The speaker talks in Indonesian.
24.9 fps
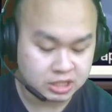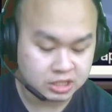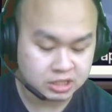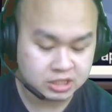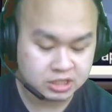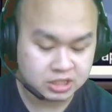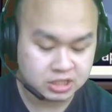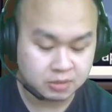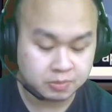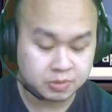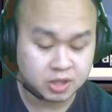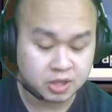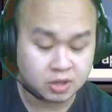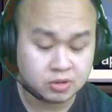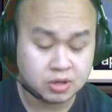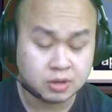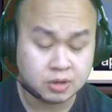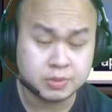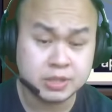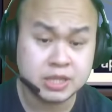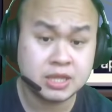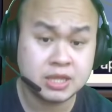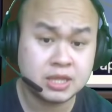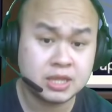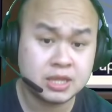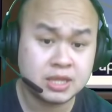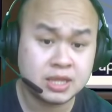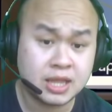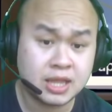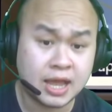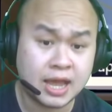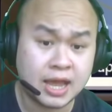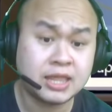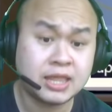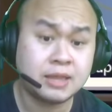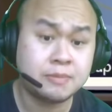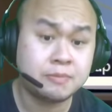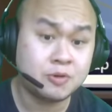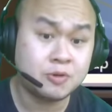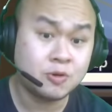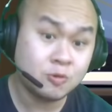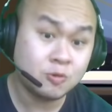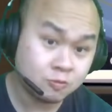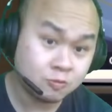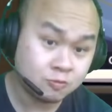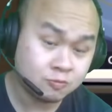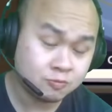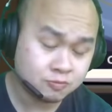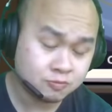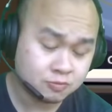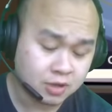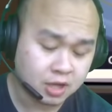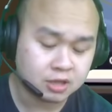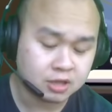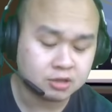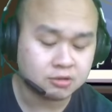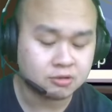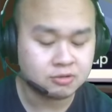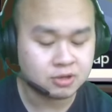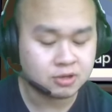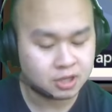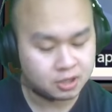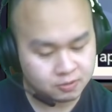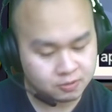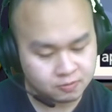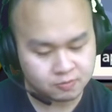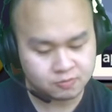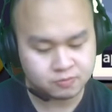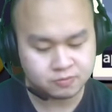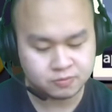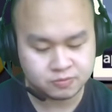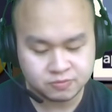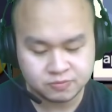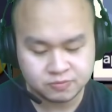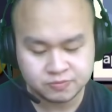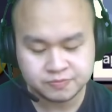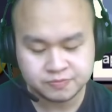siapa tahu dapat item ungu atau gear ungu